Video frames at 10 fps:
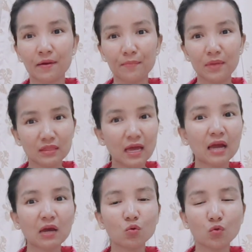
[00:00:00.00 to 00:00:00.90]
เมตตา
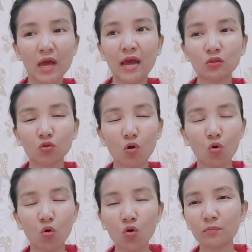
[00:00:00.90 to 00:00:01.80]
กรุณาต่อ
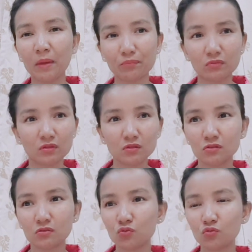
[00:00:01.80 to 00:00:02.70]
คนแบบ
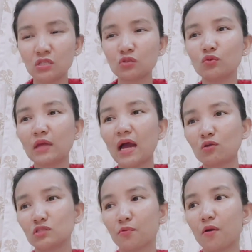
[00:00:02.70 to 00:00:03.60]
ทุกสิ่งทุกอย่างโด
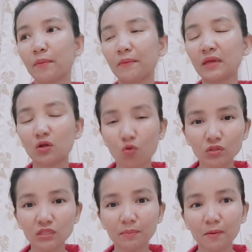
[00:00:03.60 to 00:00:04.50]
ยเฉพาะแบบเห็นคน
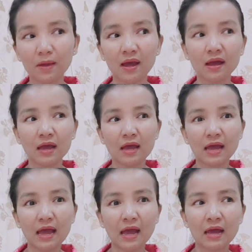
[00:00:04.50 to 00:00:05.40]
ที่แบบว่า
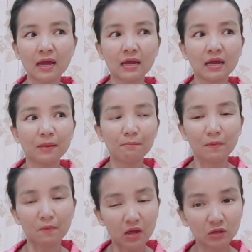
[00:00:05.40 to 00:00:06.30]
อ่ะแบบ
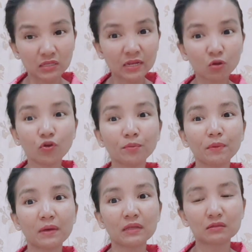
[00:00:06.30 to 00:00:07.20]
ว่าเห็นคนแบ
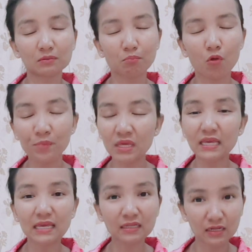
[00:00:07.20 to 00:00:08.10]
บว่าบ่มีอ
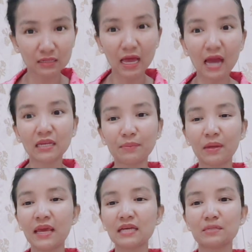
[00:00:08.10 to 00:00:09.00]
ย่างต่างๆ นี่เพื่อน
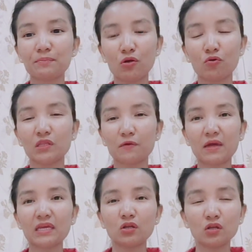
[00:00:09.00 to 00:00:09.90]
เฮงจะเป็นคนที่ว่า
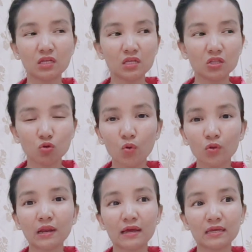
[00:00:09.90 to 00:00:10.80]
อีอีต้น
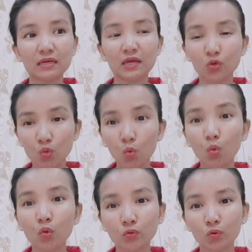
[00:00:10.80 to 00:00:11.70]
และเอ็นดู
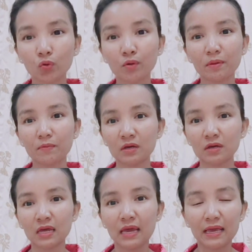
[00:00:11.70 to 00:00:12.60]
เนาะทุกคนแบบว่า
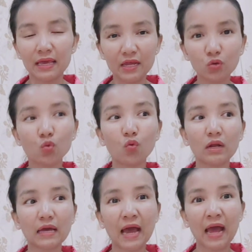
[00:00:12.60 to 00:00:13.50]
เอ็นดูแล้
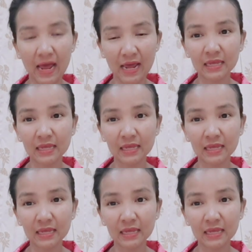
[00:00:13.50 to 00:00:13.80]
วก็ให้